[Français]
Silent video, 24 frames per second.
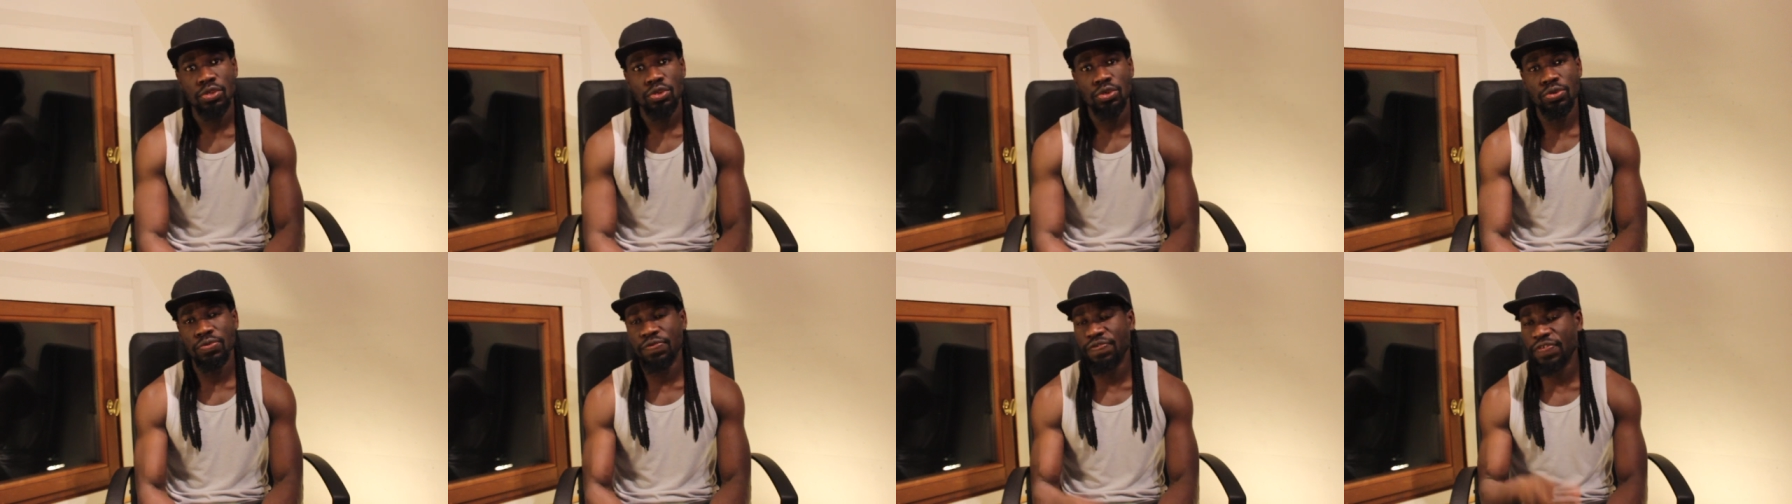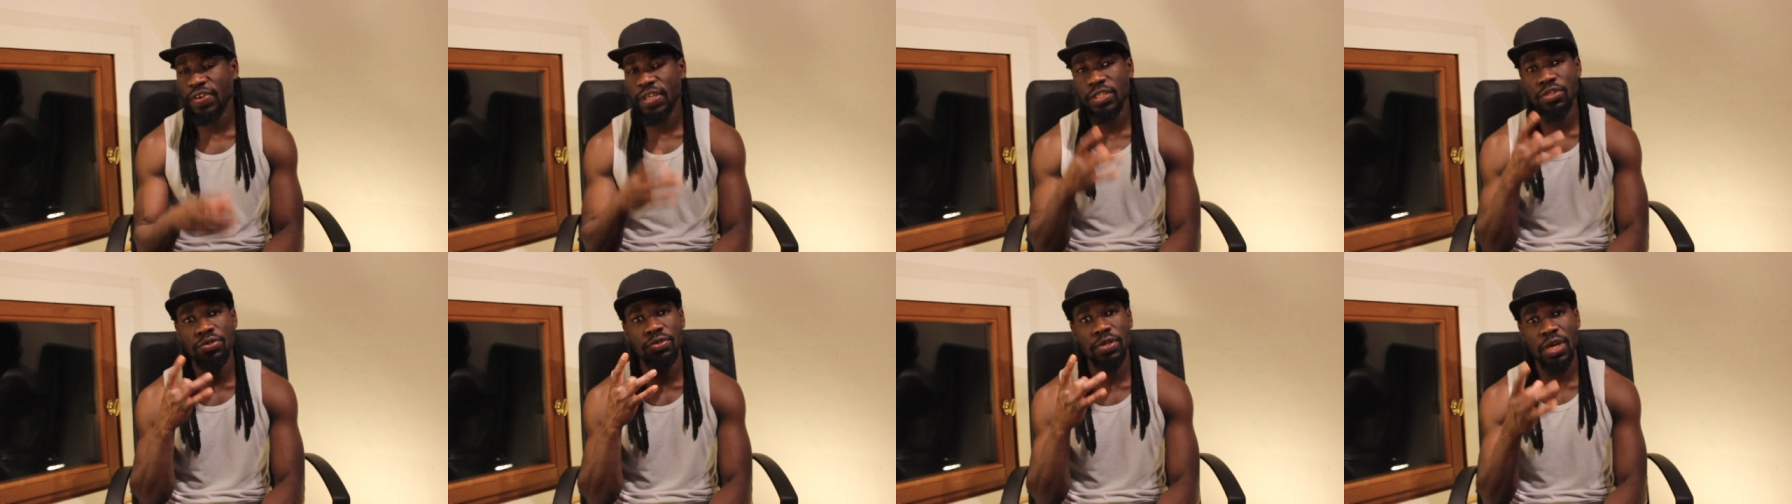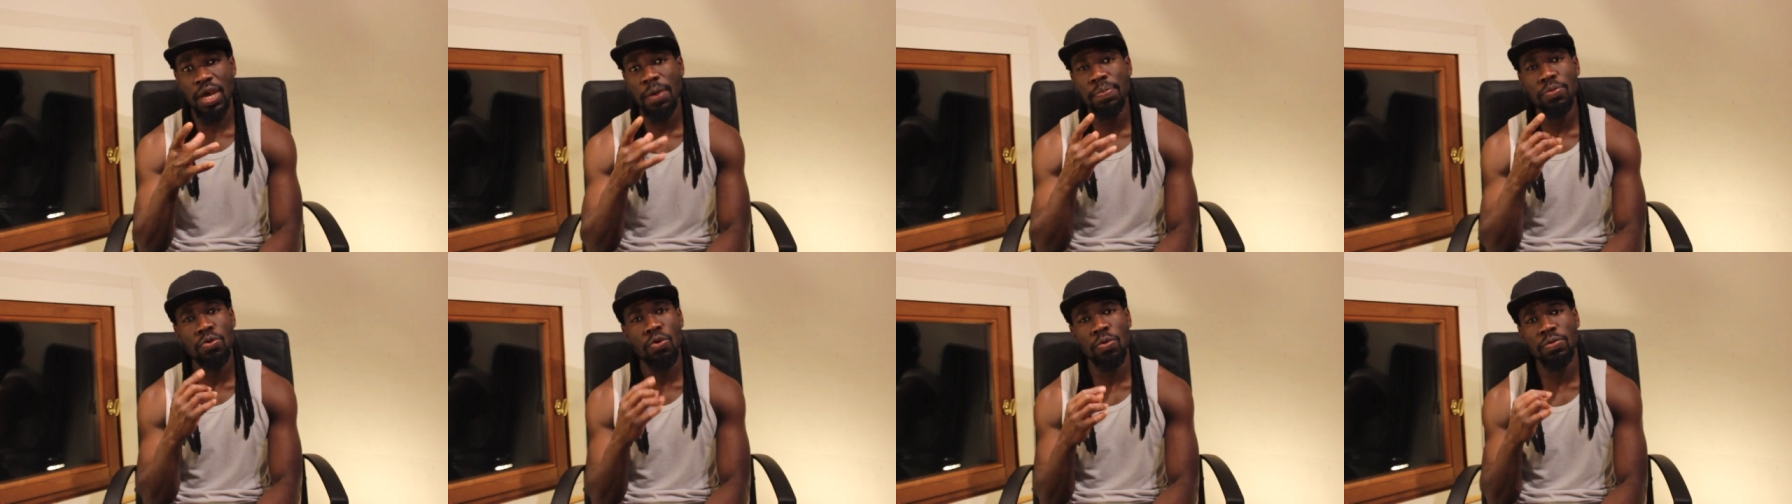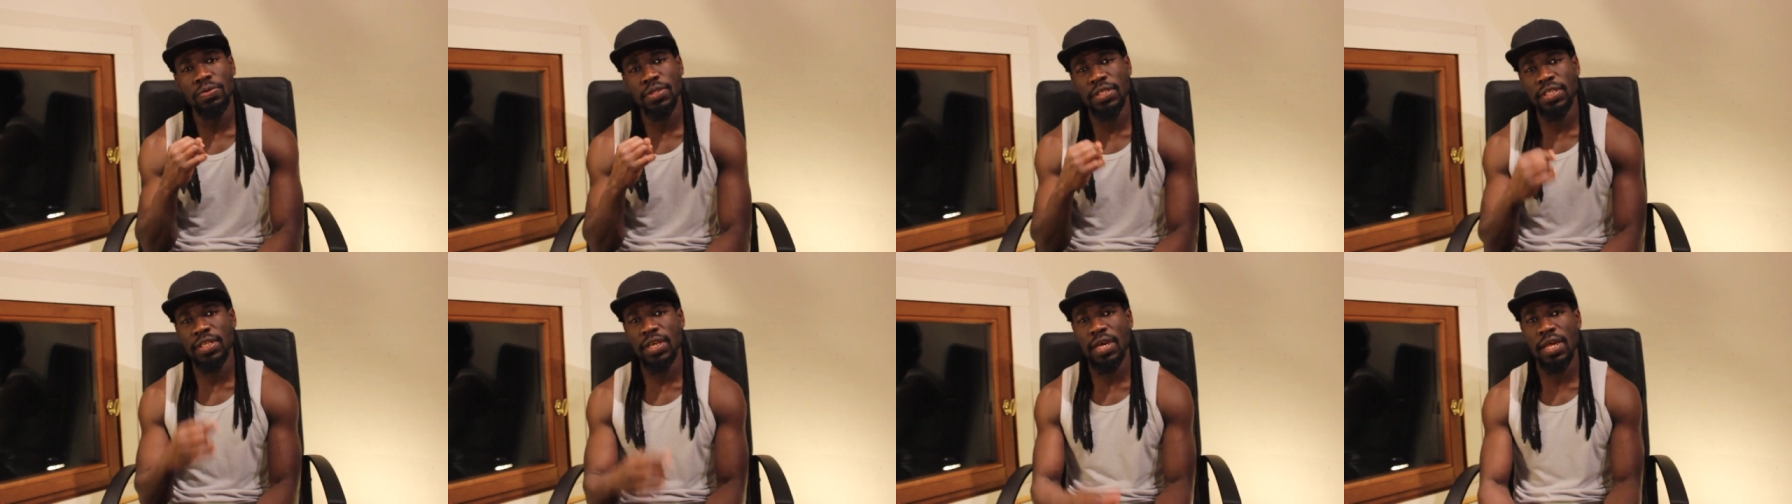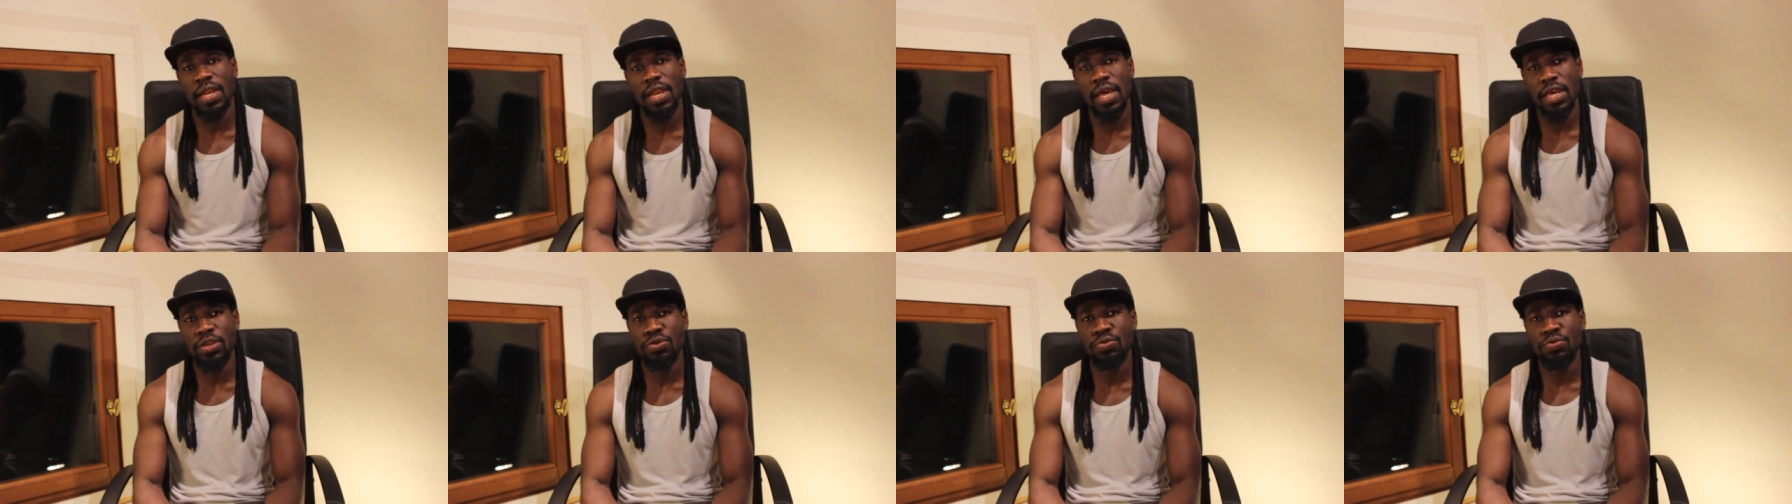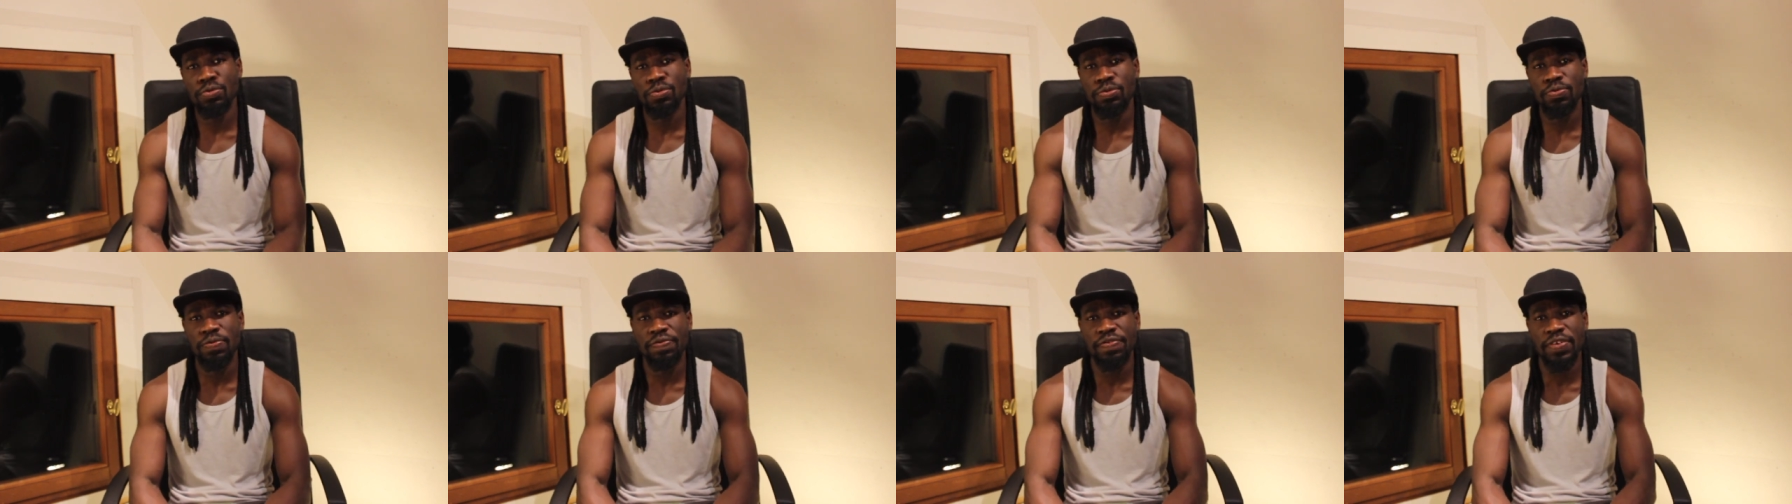Tu fais du rap conscient à la
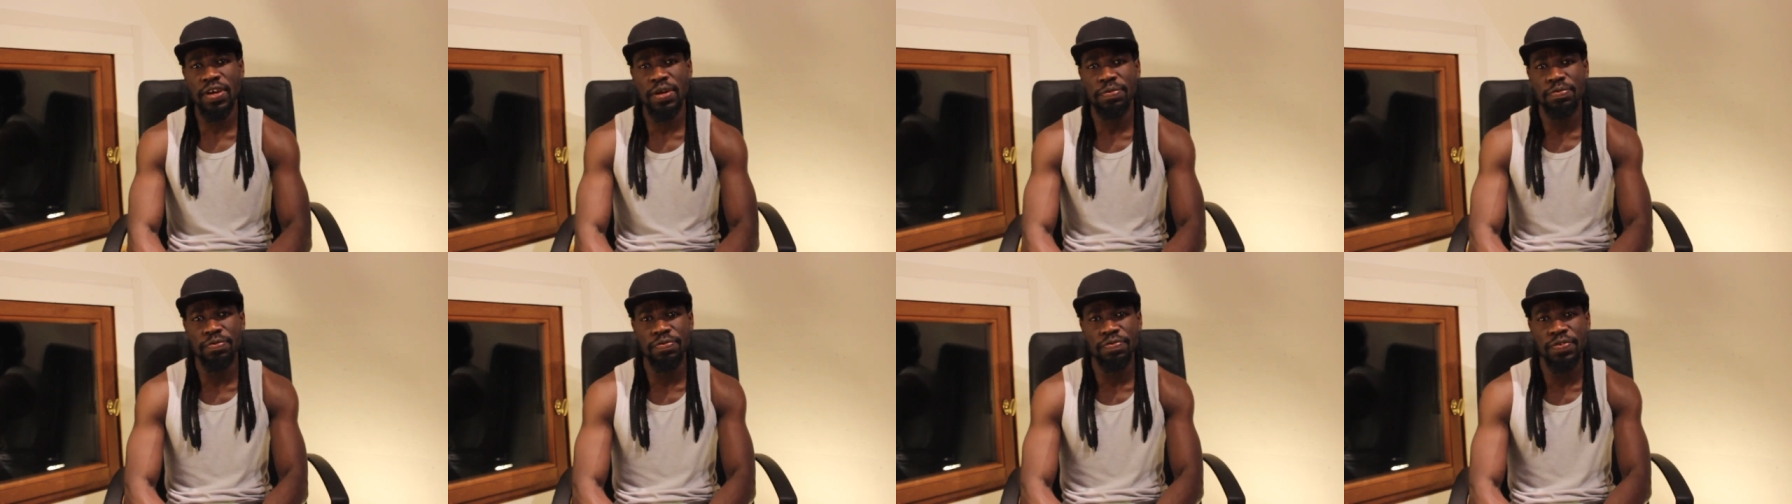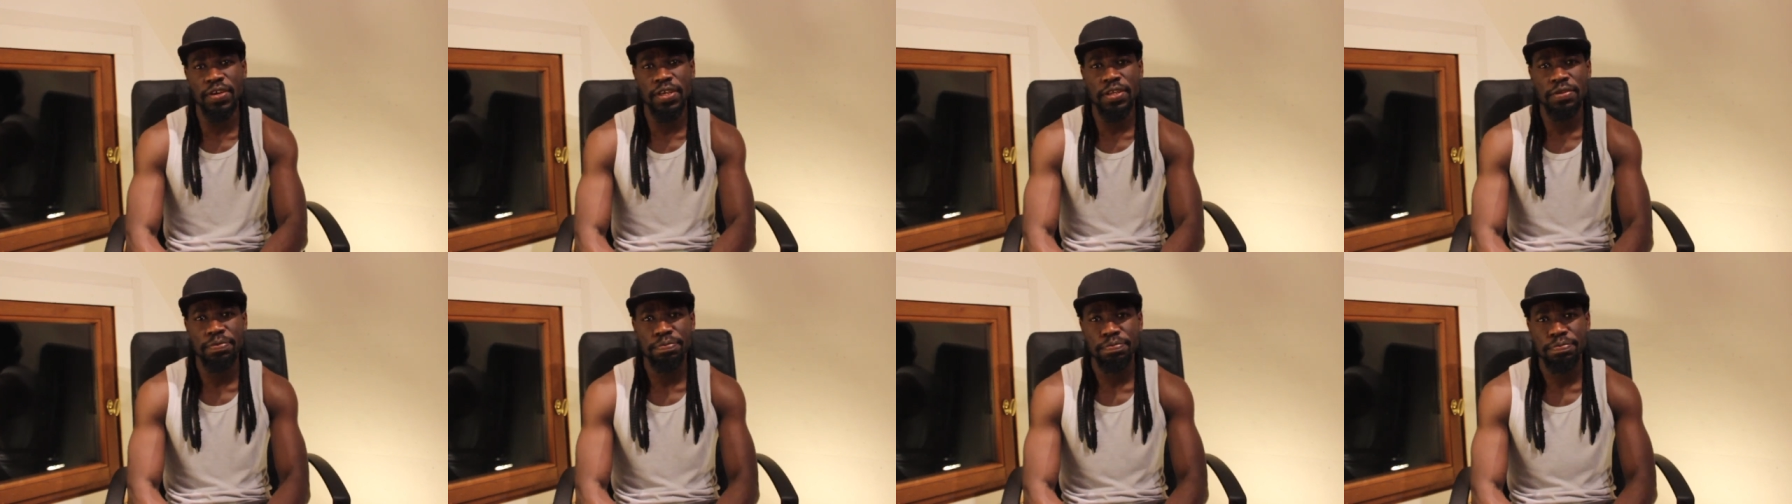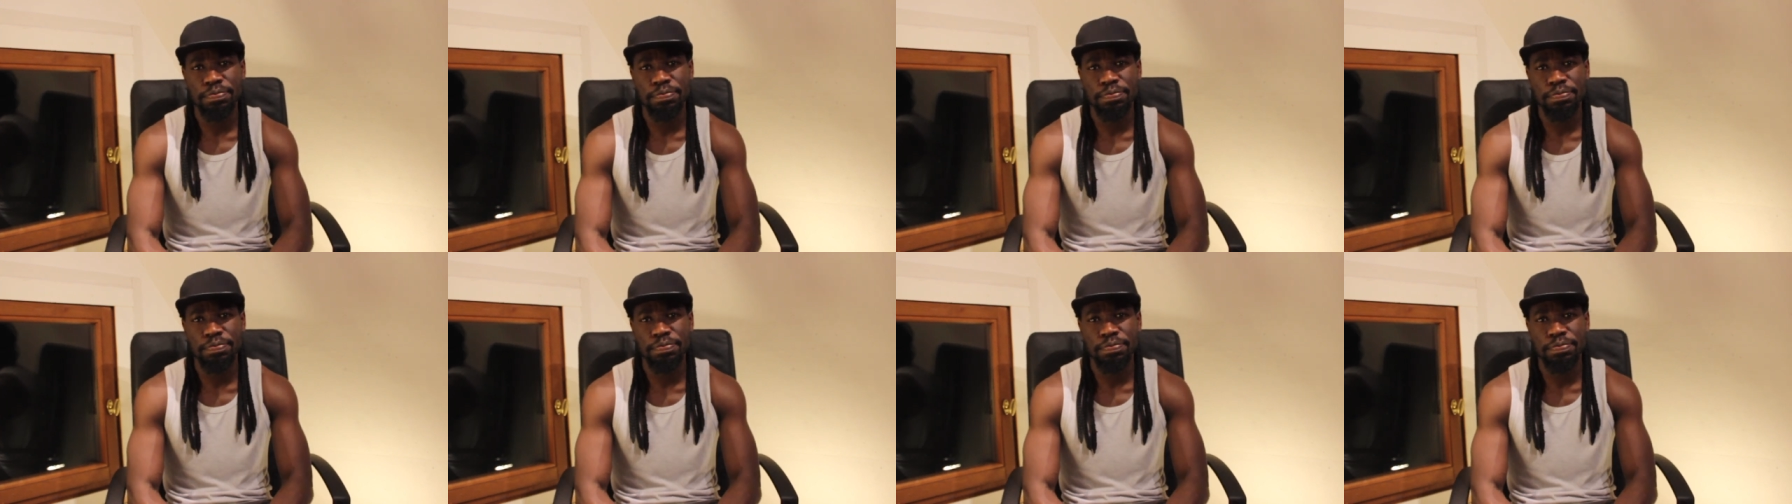Youssoufa, mon frère.